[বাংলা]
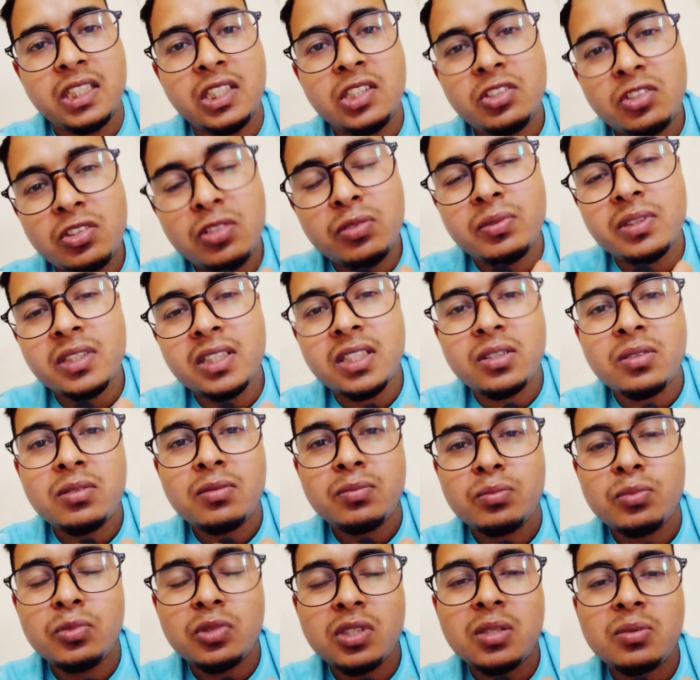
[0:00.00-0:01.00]
ইউটিউবে তাও
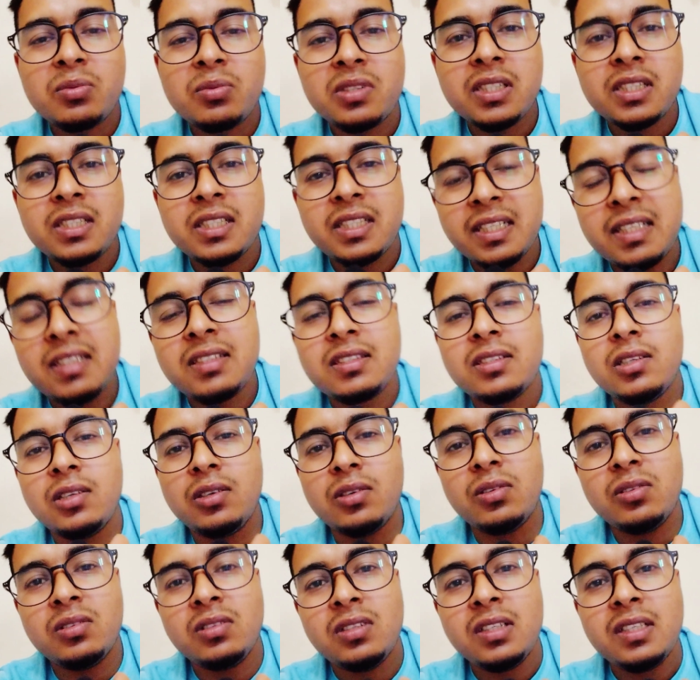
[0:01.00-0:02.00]
মোটামুটি ঠিক
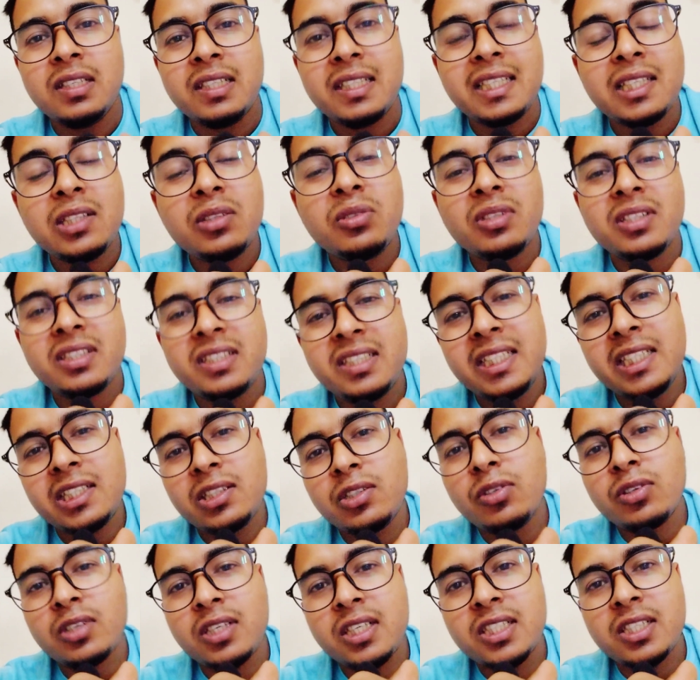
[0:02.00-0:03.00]
ছিল কিন্তু এই
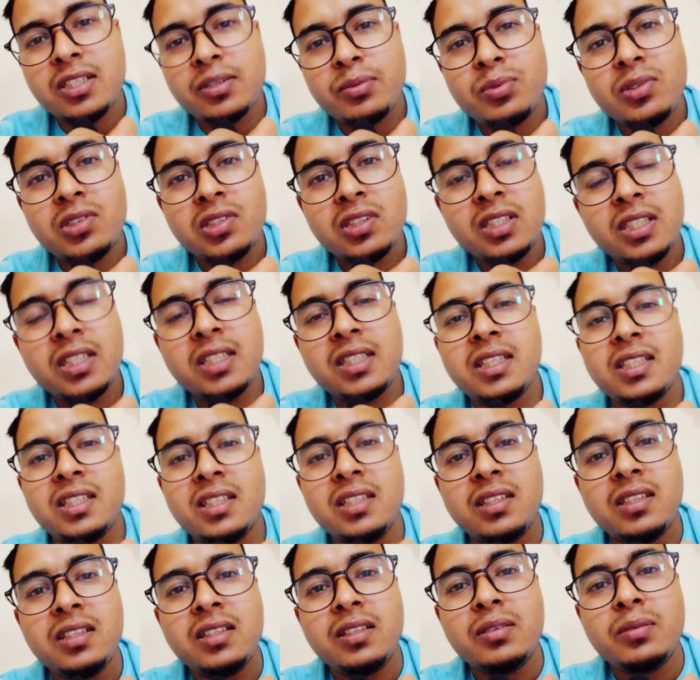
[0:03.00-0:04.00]
টিকটক আসার পর থেকে
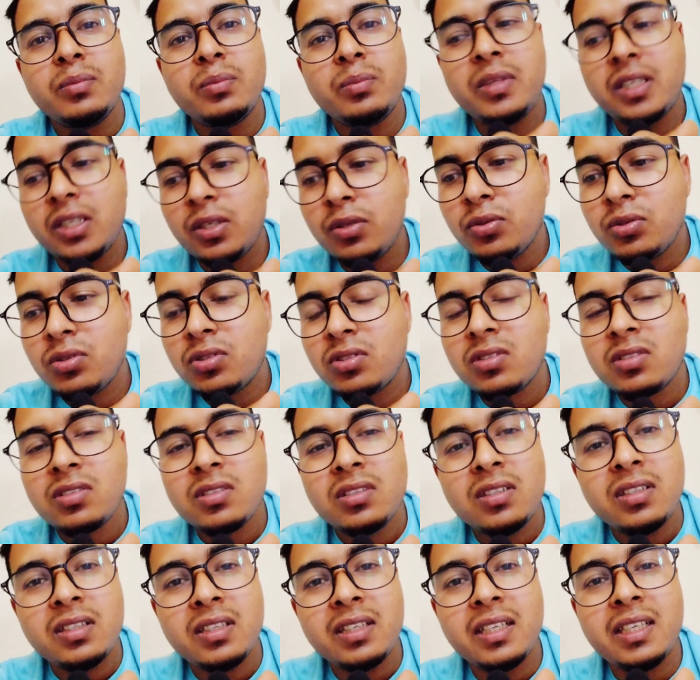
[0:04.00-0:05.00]
মানুষ
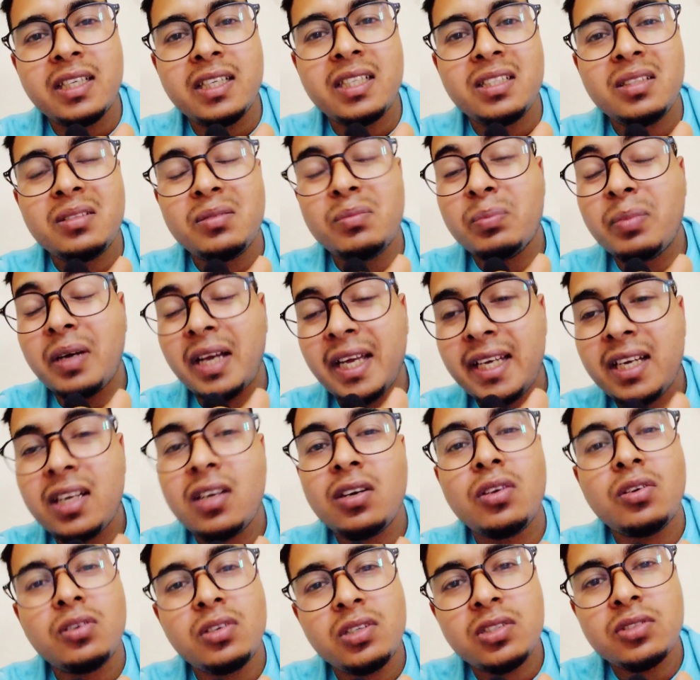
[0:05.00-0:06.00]
এই
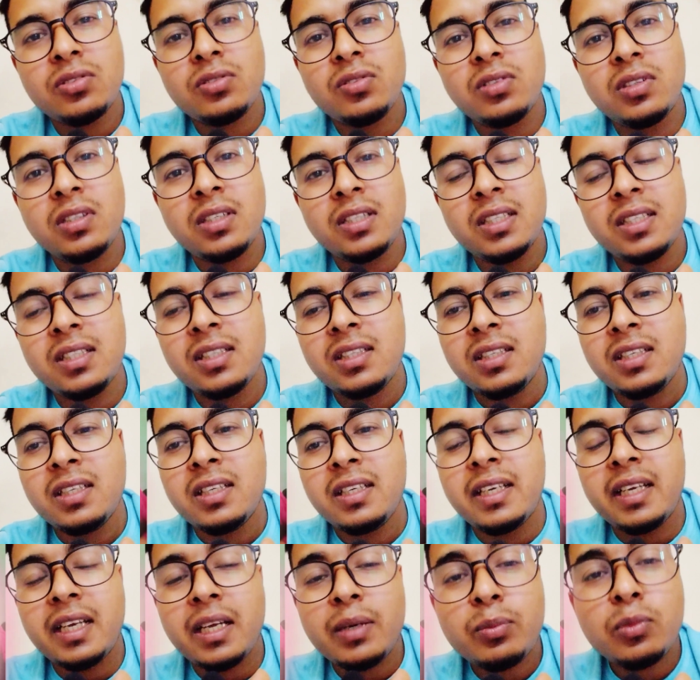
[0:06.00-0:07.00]
ভাইরাল হওয়ার জন্যে
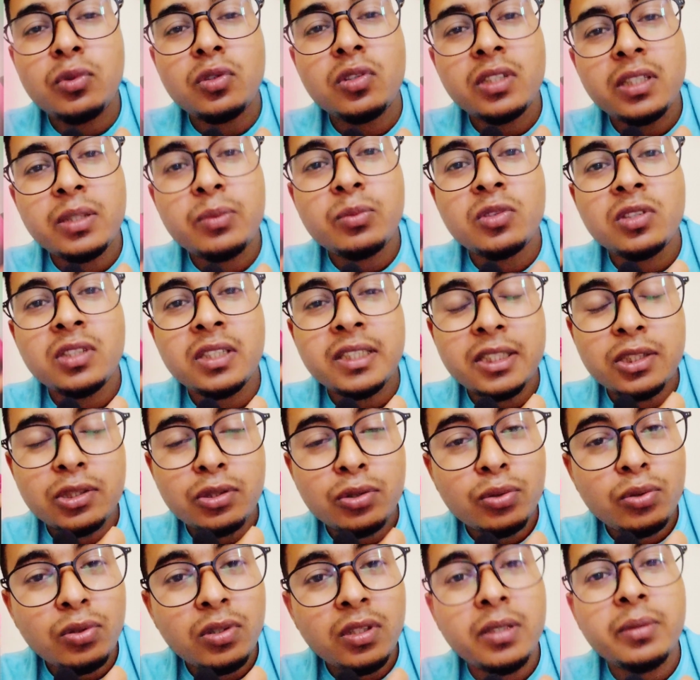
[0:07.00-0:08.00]
এমন এমন
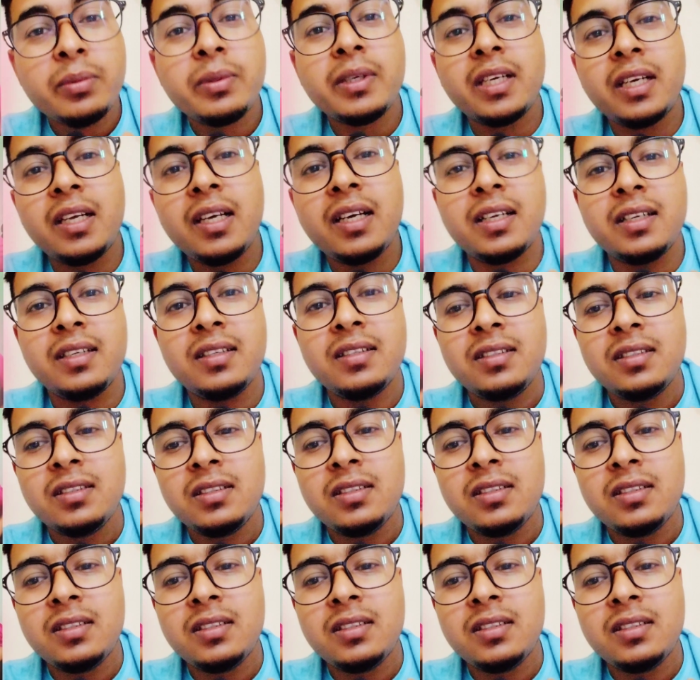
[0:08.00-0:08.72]
কিছু করে বেড়ায়